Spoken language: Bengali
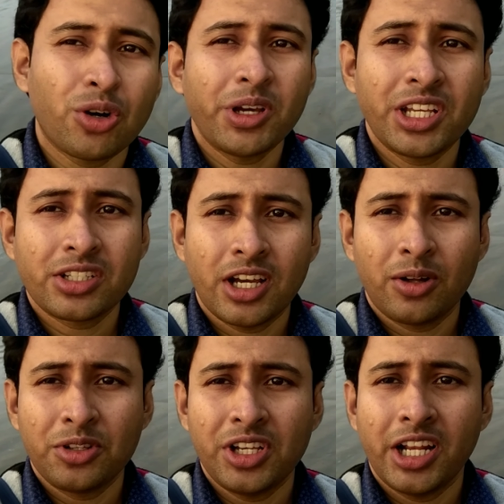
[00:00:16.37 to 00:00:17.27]
সবাইকে
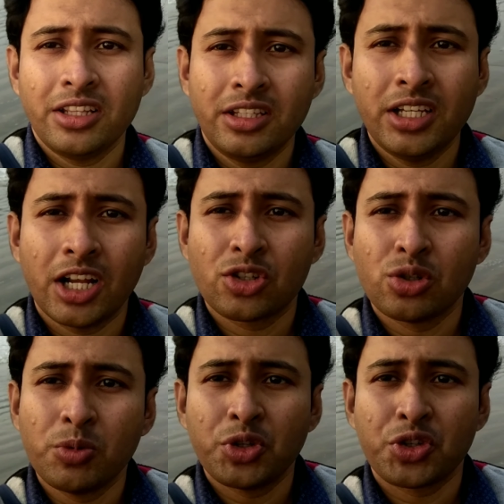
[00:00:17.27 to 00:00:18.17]
স্বাগত জানাই দীঘার
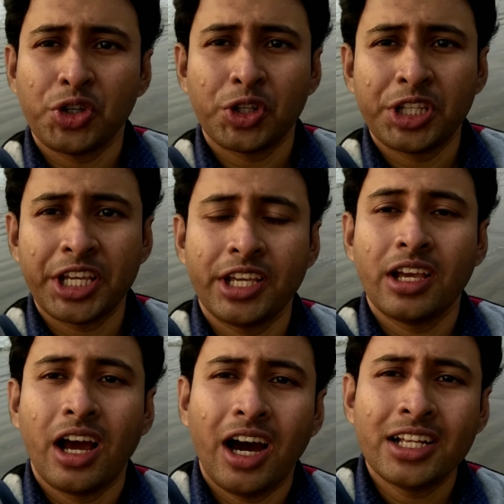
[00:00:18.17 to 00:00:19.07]
সমুদ্র সৈকত থেকে
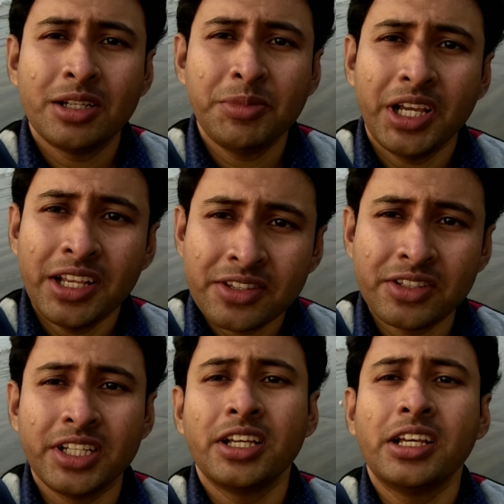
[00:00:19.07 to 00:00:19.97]
আজ আমি
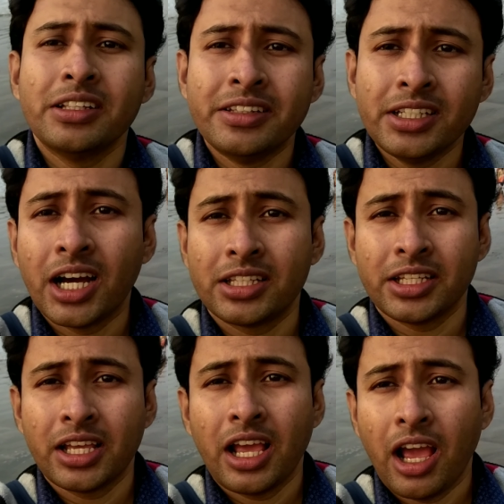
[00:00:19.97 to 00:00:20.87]
এসছি
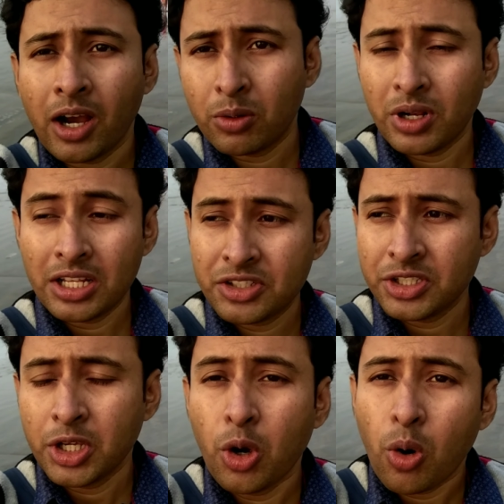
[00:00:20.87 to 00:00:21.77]
দীঘাতে এখন আছি